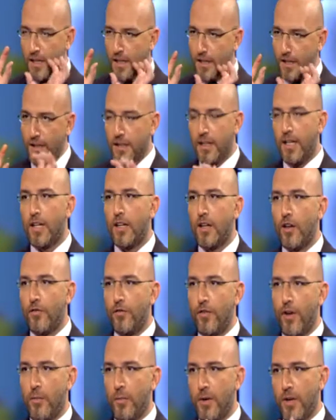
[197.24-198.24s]
خليني أنا
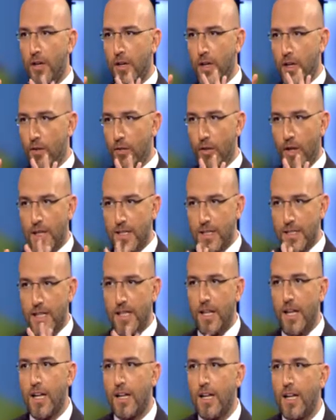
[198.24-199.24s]
أفهمها لأنه
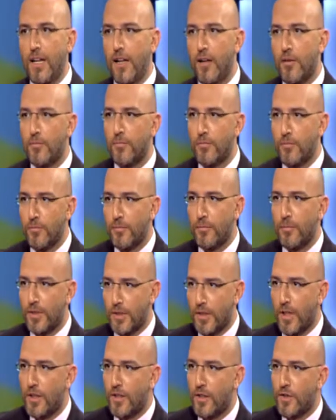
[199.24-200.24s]
حسيت حالي هلأ
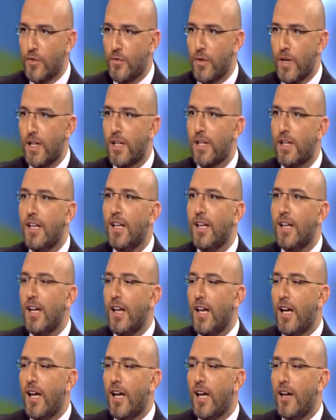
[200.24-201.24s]
ضعت شوي
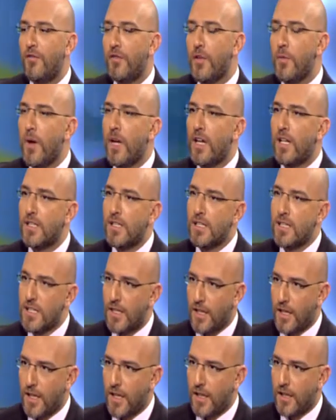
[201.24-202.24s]
آه، في مرض
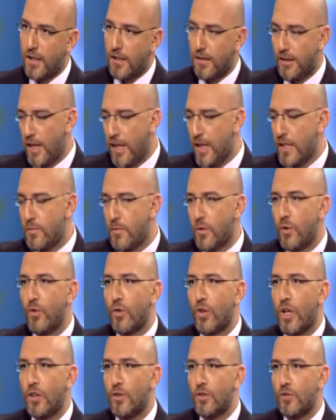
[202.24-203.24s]
السكري ناس
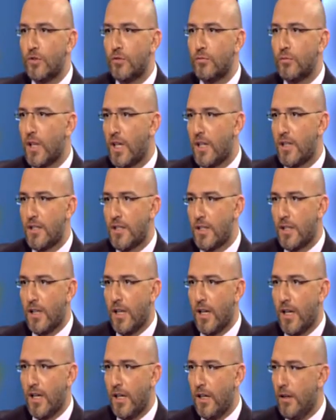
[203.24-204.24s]
بيكون عندهم مرض
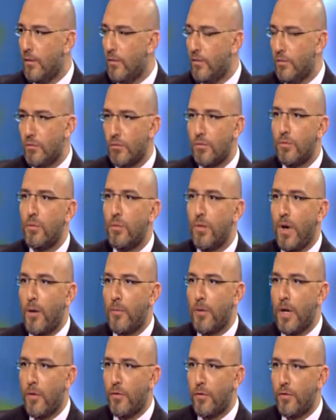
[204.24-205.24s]
سكري
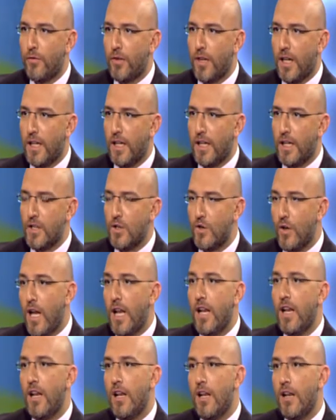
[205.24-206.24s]
وعم يعملوا فيه علاج
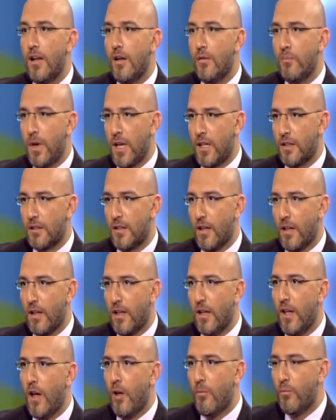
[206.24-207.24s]
هالمرضى
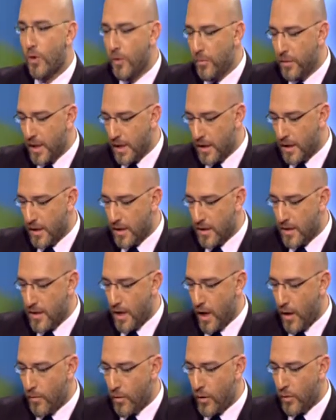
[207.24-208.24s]
ممكن
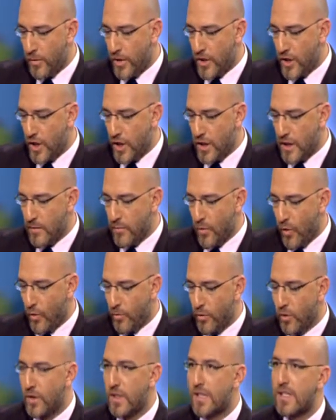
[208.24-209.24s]
ينصابوا بشيء اسمه
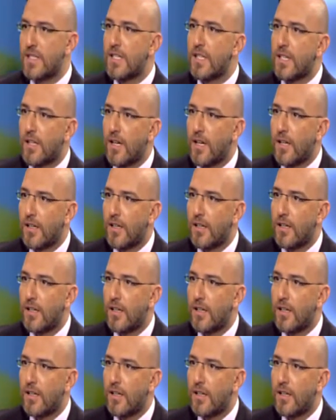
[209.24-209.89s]
هبوط السكر